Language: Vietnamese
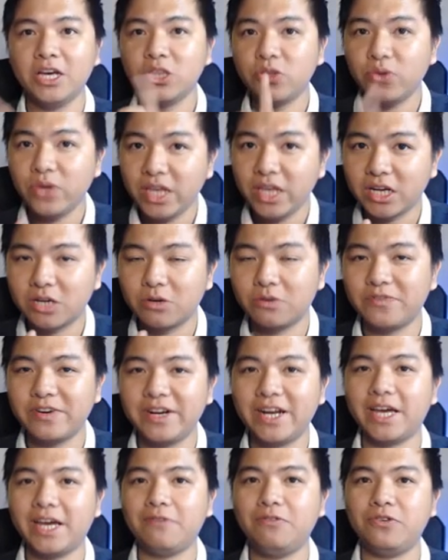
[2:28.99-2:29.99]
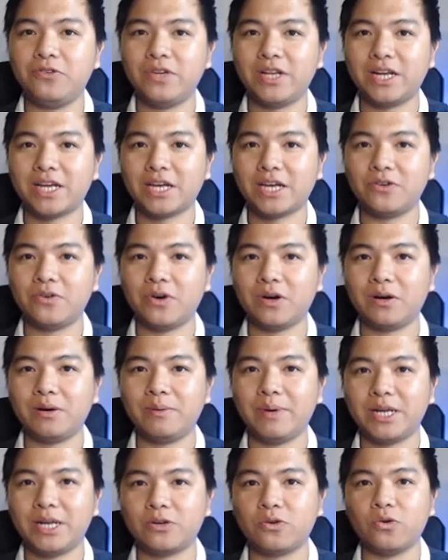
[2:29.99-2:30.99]
Tuy nhiên có một vấn đề, ví dụ như là card đồ họa của các
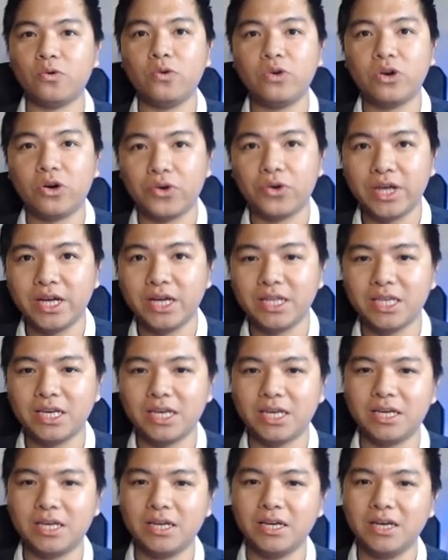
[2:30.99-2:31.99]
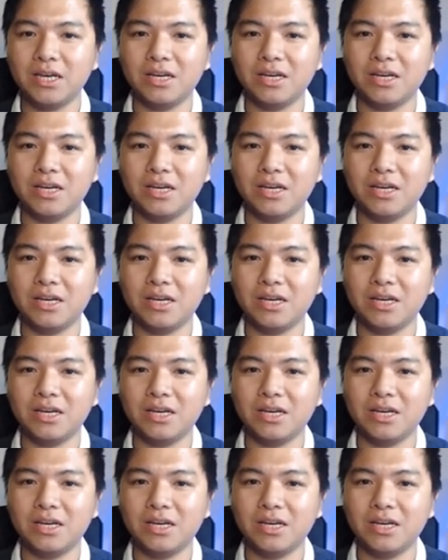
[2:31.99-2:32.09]
bạn cũ rồi á, thì